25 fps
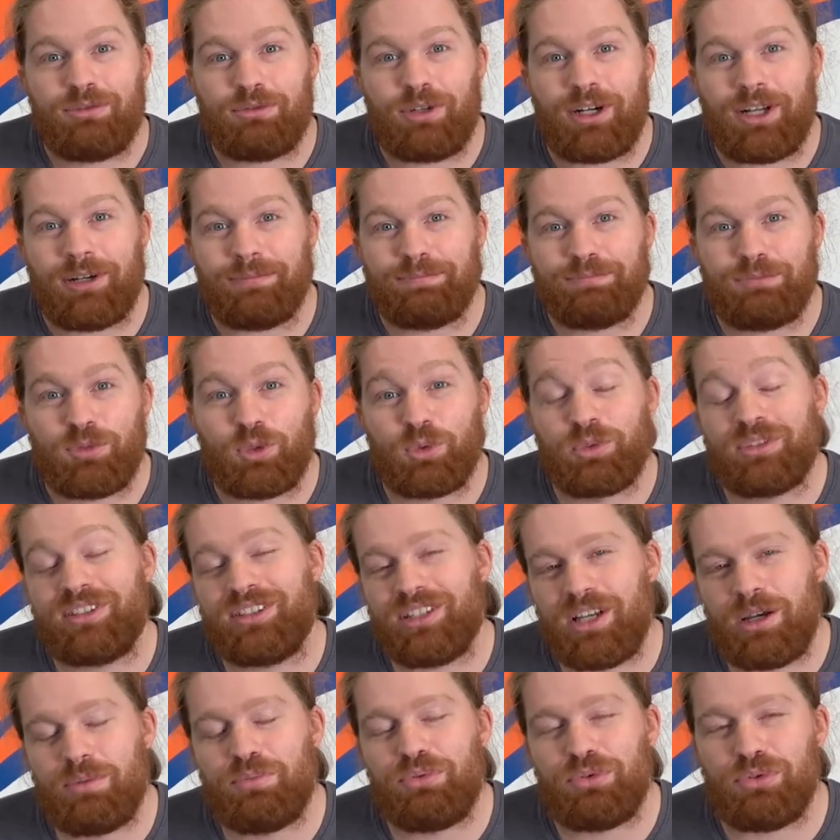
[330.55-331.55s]
Voilà, donc
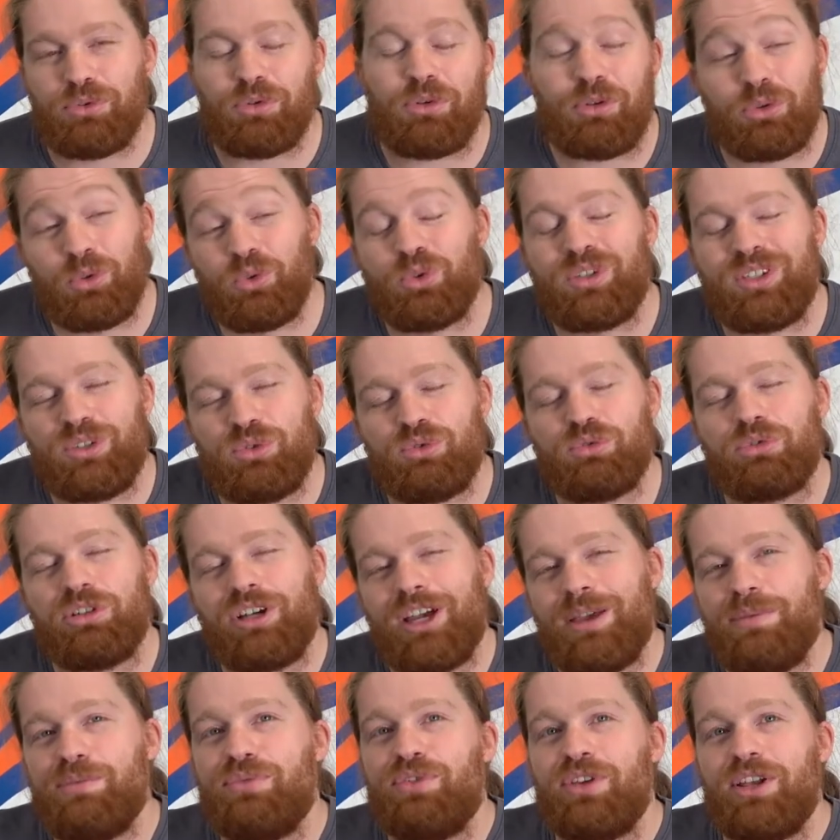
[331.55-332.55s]
c'est un peu nul. Donc ils ont
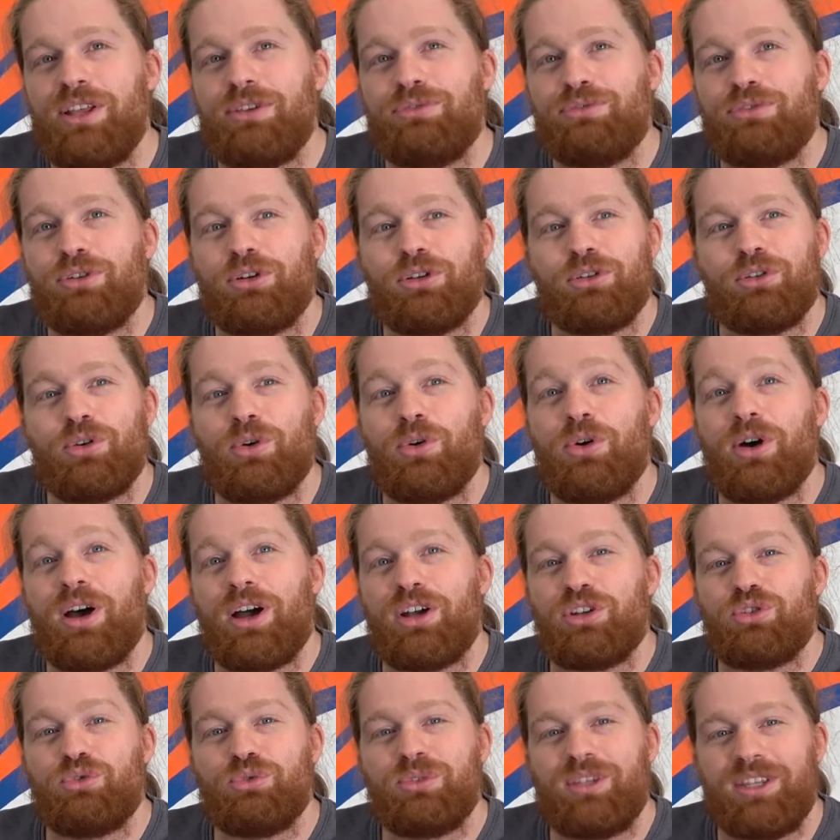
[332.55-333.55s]
quand même fait l'effort d'en
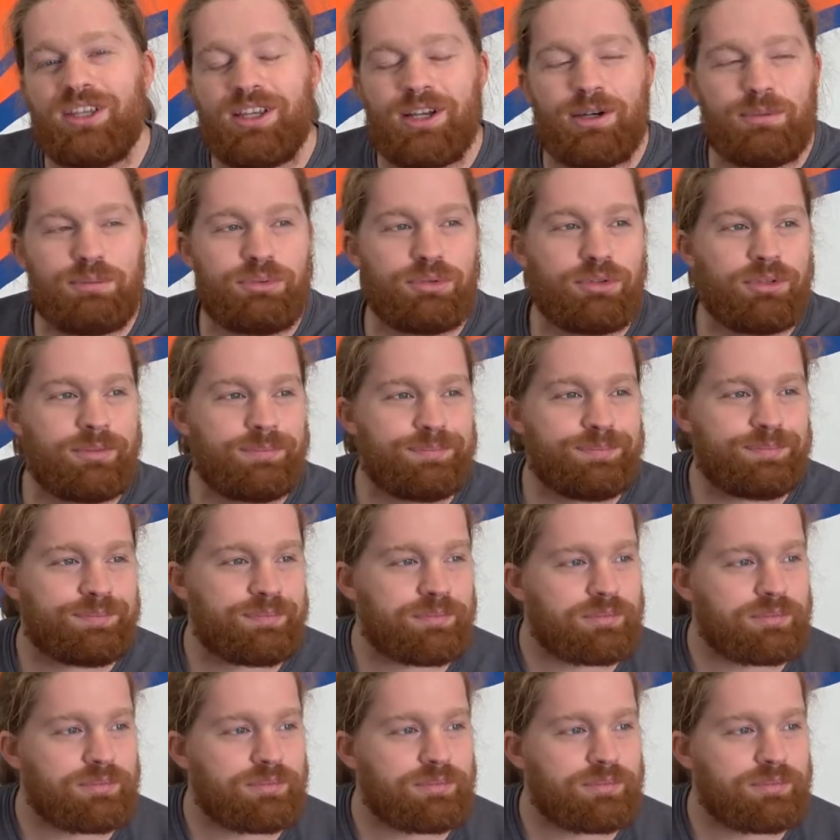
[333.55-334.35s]
rajouter un peu.